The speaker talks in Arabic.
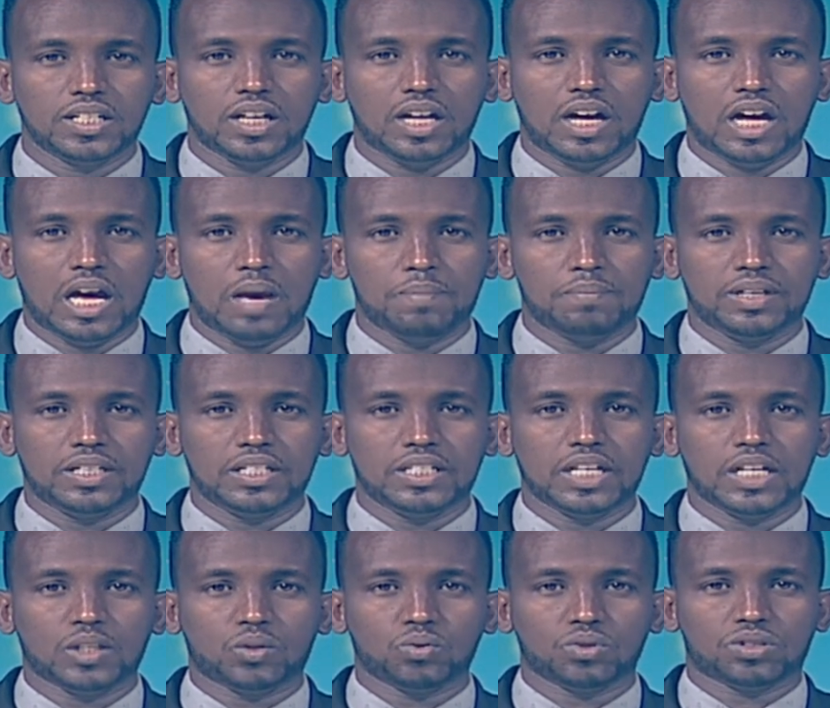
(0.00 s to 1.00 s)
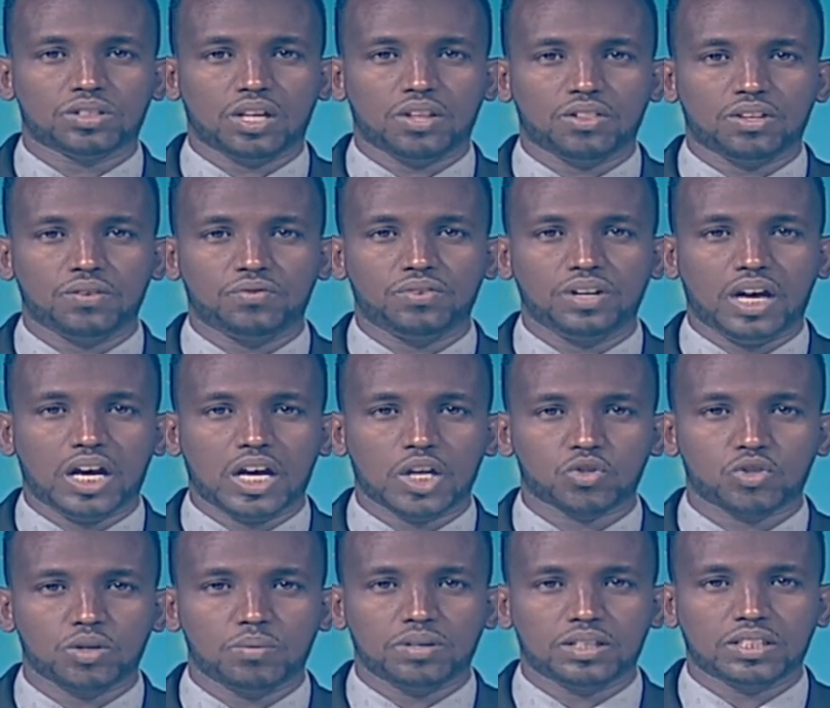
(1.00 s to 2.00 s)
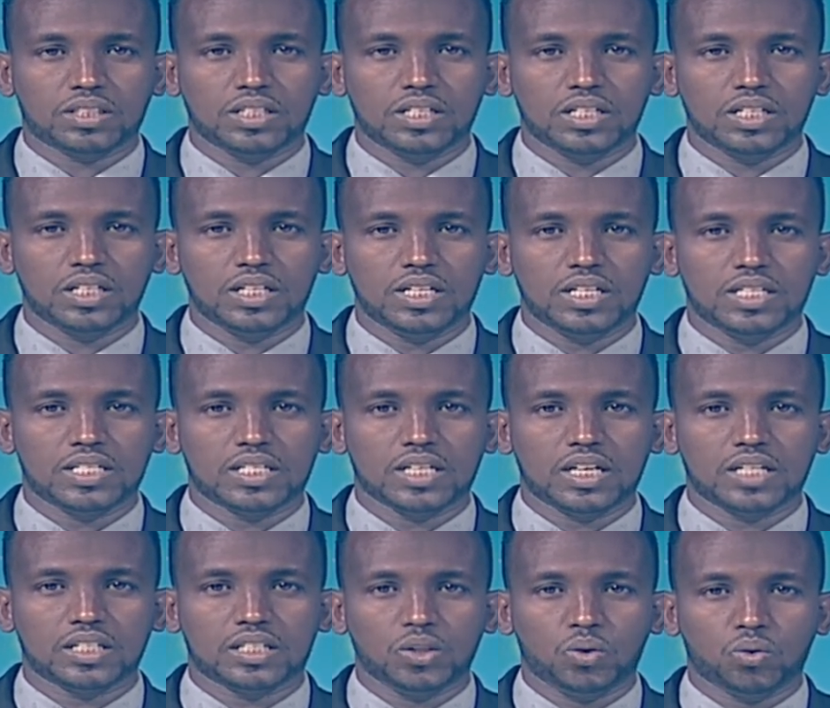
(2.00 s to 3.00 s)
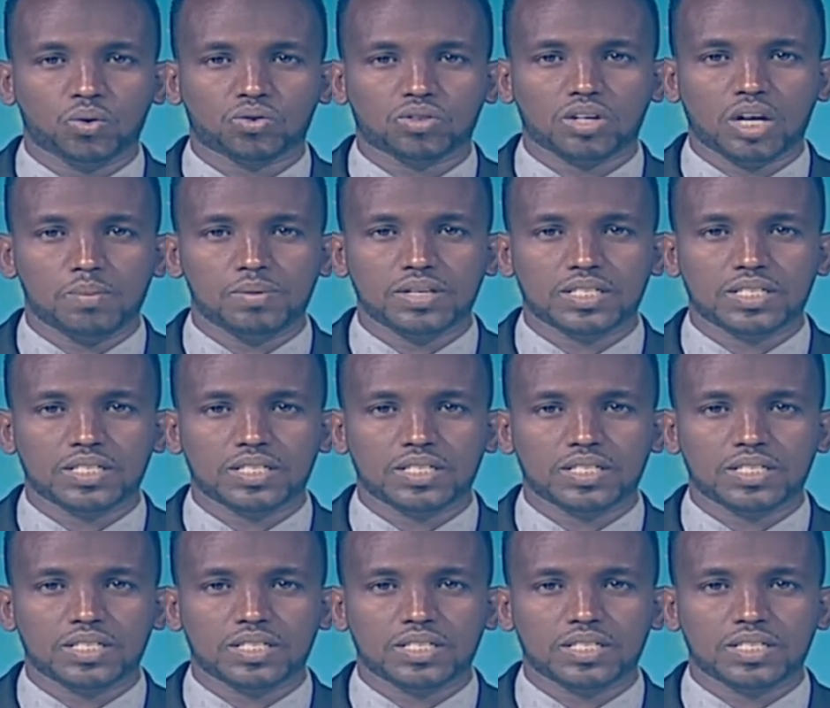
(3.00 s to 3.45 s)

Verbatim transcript: تجري عمليات تنظيف العاصمة لإزالة